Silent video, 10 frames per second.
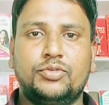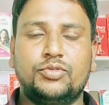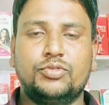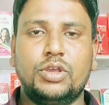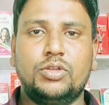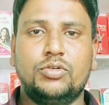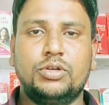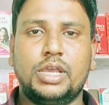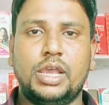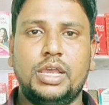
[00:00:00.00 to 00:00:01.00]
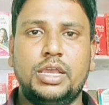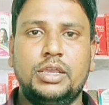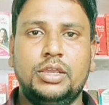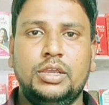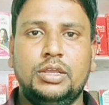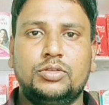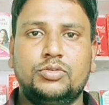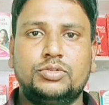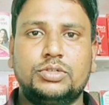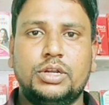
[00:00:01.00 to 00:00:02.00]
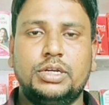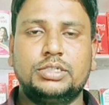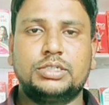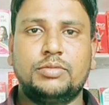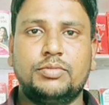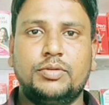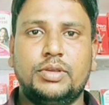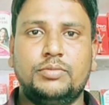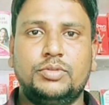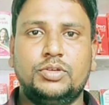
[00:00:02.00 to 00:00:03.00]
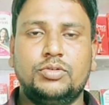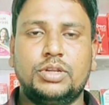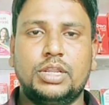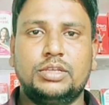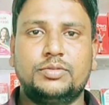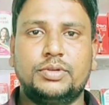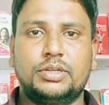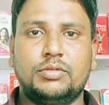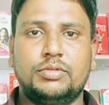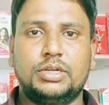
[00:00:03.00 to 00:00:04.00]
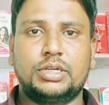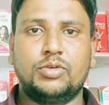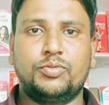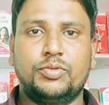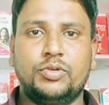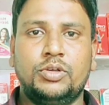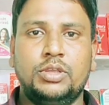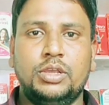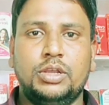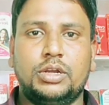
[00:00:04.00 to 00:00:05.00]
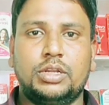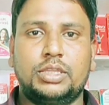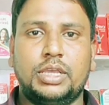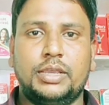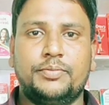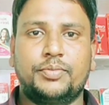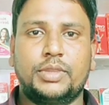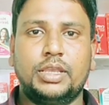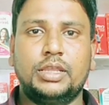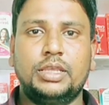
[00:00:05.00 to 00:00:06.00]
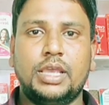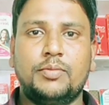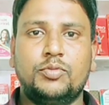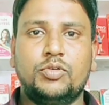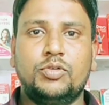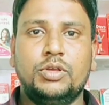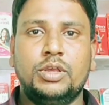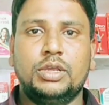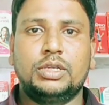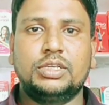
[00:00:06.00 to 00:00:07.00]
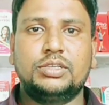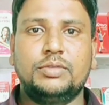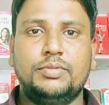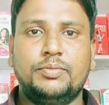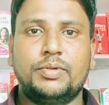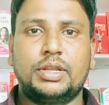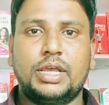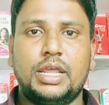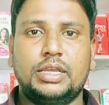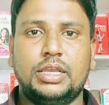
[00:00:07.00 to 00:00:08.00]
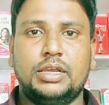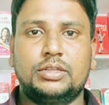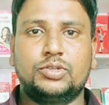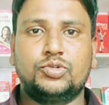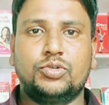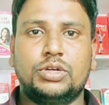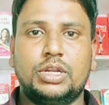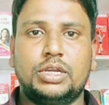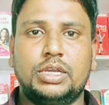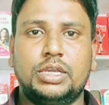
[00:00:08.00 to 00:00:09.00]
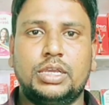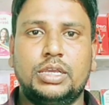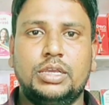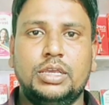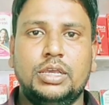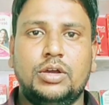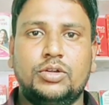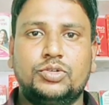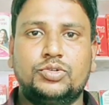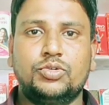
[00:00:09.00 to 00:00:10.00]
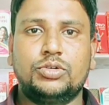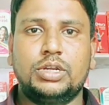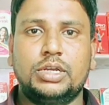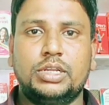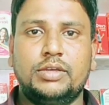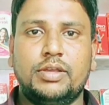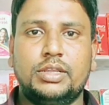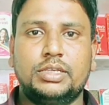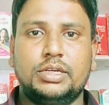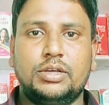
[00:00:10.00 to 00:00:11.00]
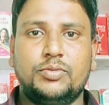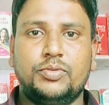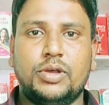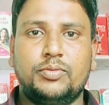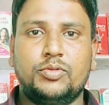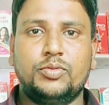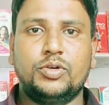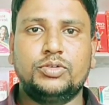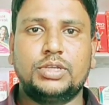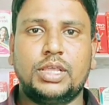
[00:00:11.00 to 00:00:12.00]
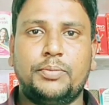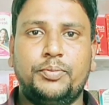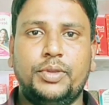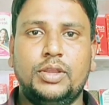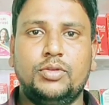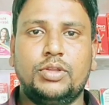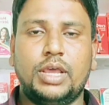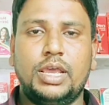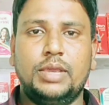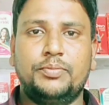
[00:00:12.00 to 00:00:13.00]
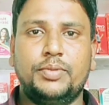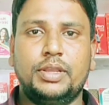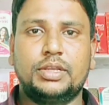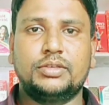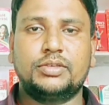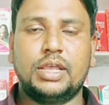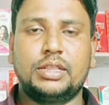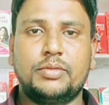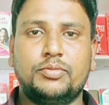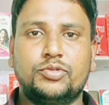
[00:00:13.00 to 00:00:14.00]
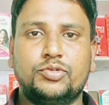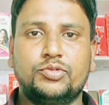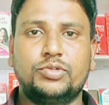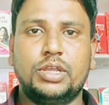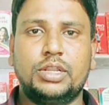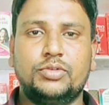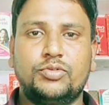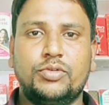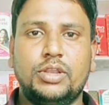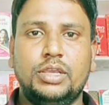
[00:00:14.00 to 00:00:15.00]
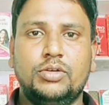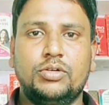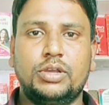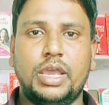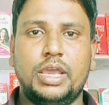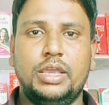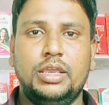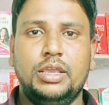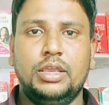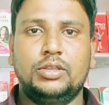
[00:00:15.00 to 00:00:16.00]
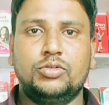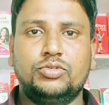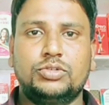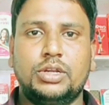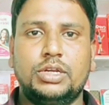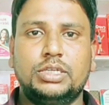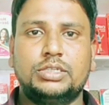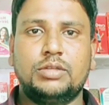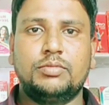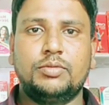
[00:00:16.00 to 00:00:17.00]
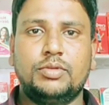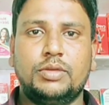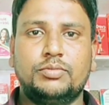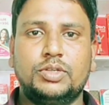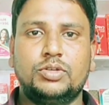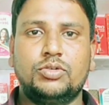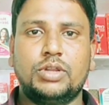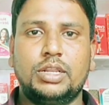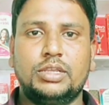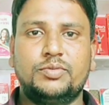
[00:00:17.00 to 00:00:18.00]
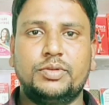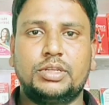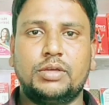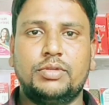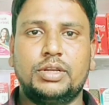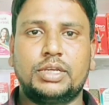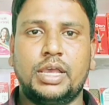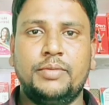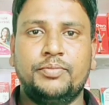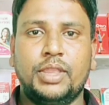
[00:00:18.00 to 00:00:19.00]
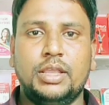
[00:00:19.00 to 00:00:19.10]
है सूजन हो गया है तो उस कंडीशन में हम जीरो डायलिस्पी टैबलेट का उपयोग करते हैं यदि आपको किसी भी प्रकार की अगर चोट लग गई है और चोट लगने वाले जगह पर आपको बहुत ज़्यादा पेन हो रहा है पेन के साथ आपको सूजन है स्वेलिंग हो गया है तो उस कंडीशन में भी हम जीरो डायलिस्पी टैबलेट का